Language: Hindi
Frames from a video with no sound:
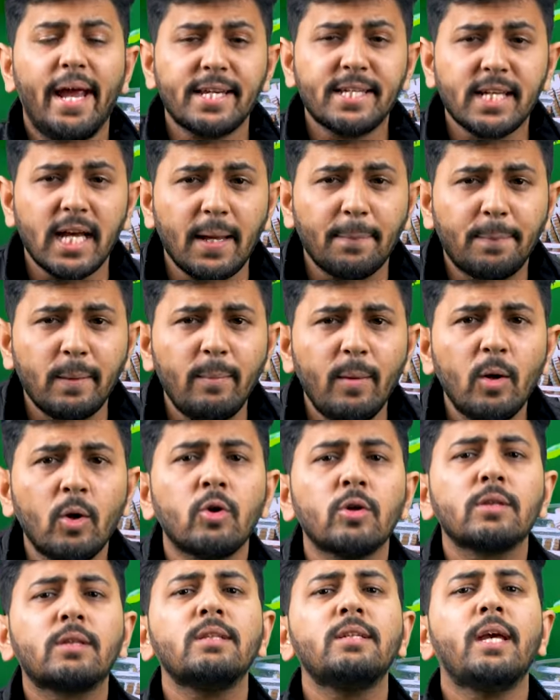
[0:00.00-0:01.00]
एस में
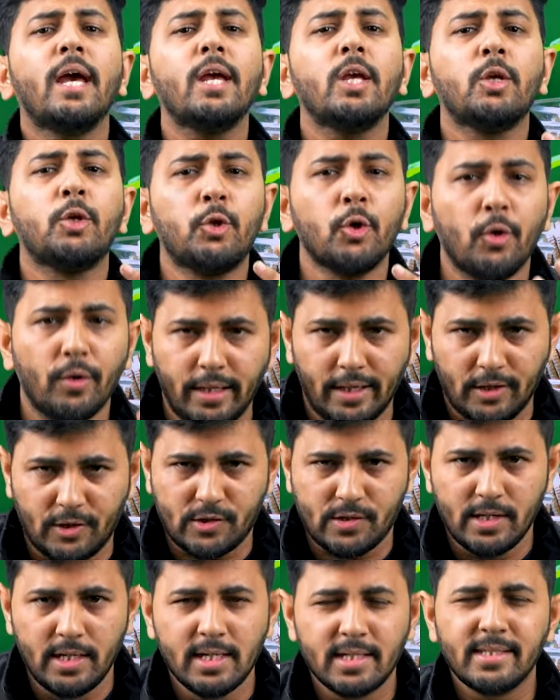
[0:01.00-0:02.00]
होती है
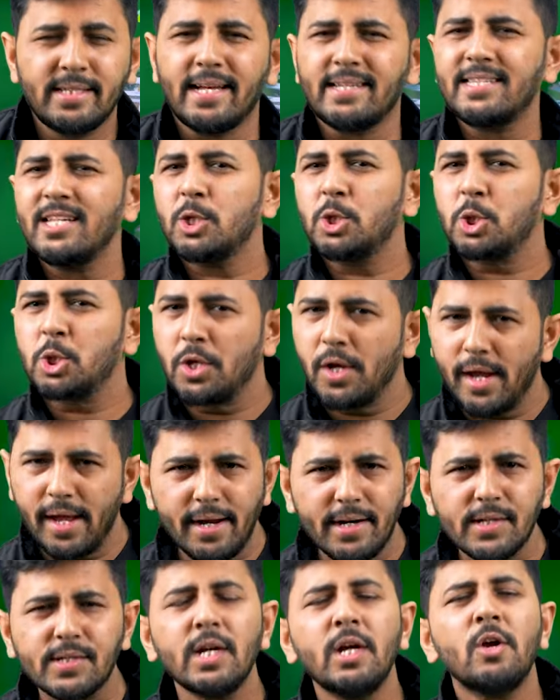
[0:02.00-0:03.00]
यूनिट्स जैसे
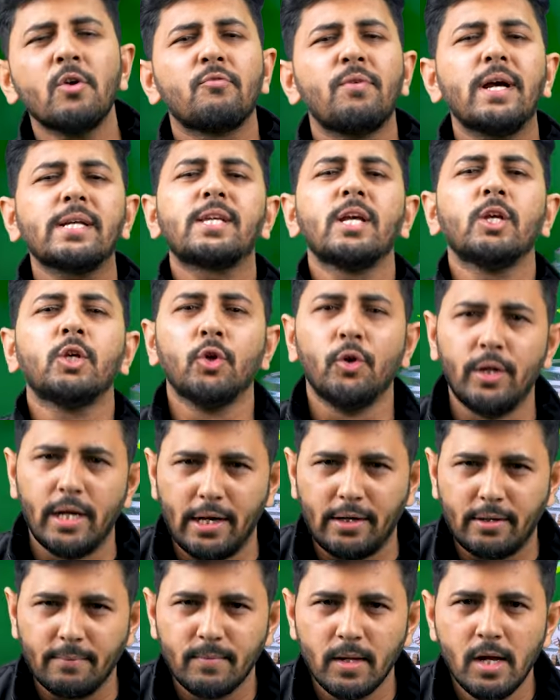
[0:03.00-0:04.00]
शेयर्स वैसे
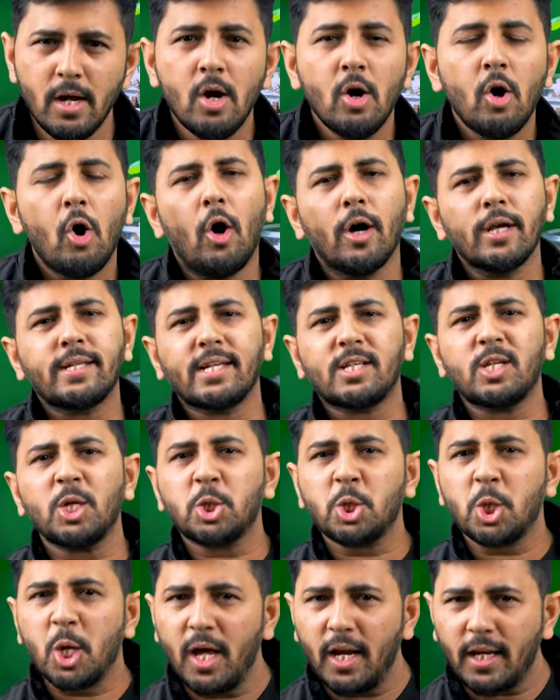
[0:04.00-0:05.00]
यूनिट और जैसे
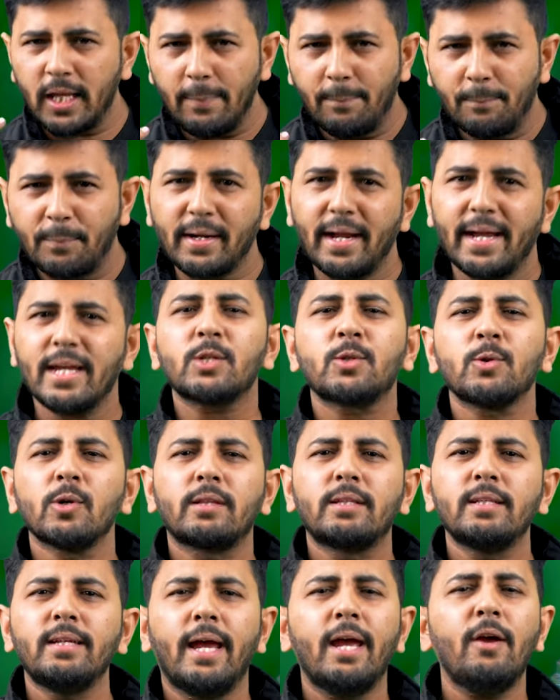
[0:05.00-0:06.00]
शेयर की प्राइस
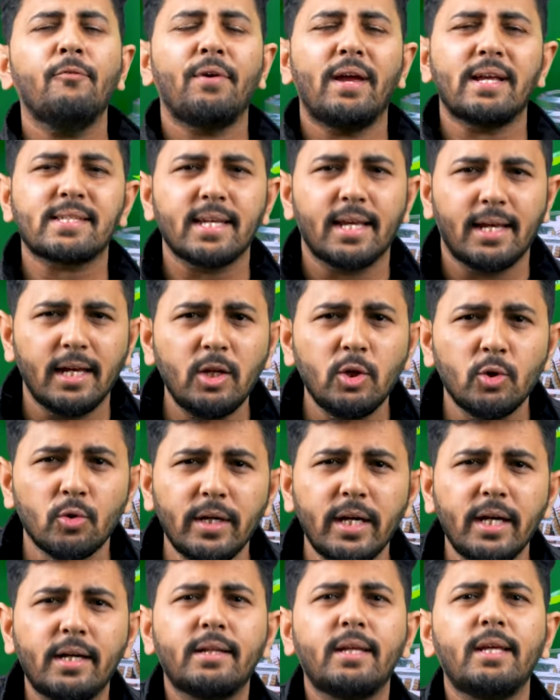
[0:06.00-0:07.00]
होती है वैसे ही
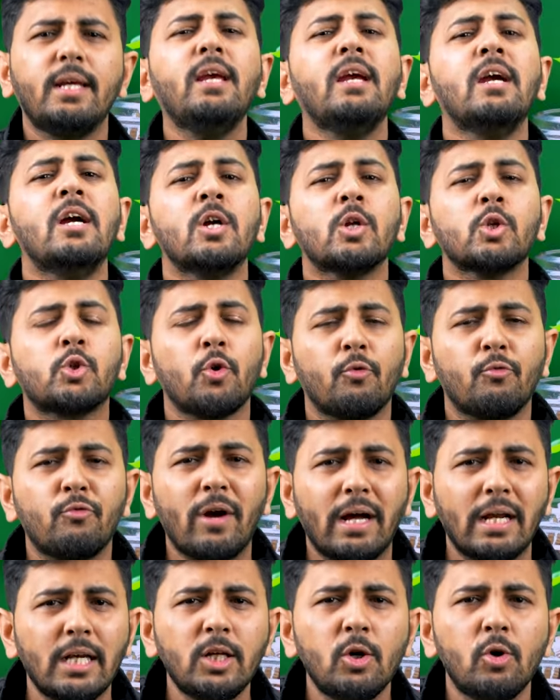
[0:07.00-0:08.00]
यूनिट की जो
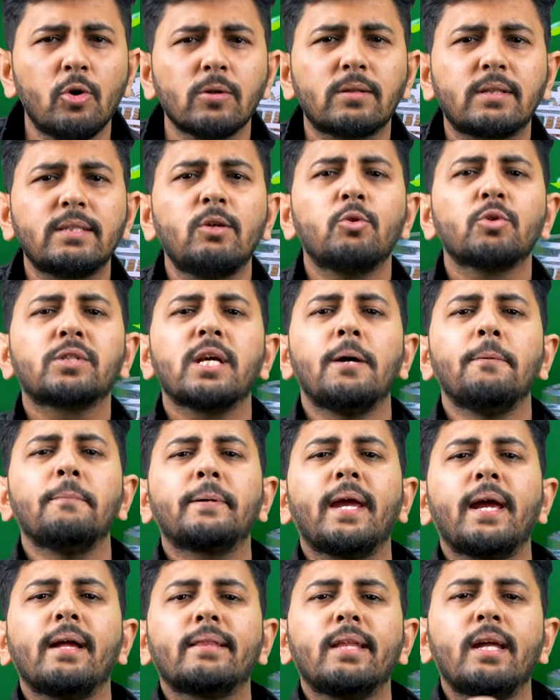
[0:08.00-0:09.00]
वैल्यू होती है उसे हम
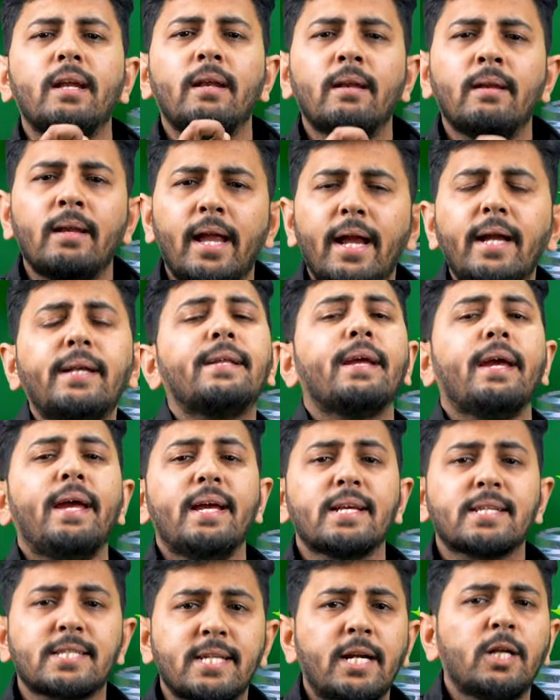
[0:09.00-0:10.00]
कहते हैं नेट
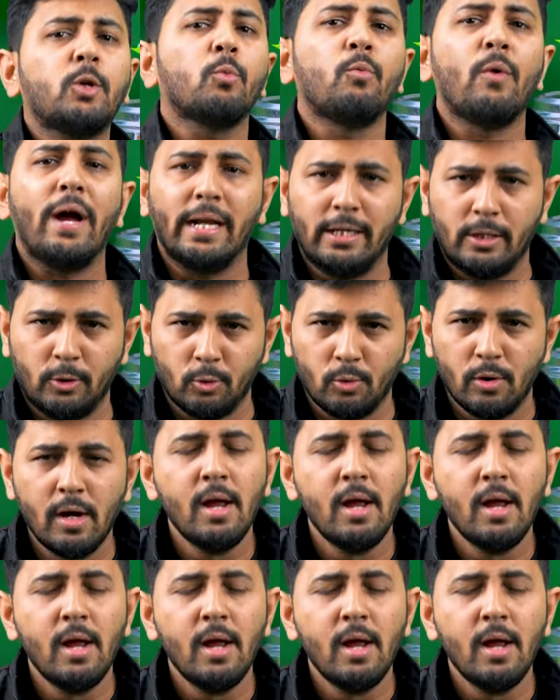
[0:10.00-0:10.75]
एसेट वैल्यू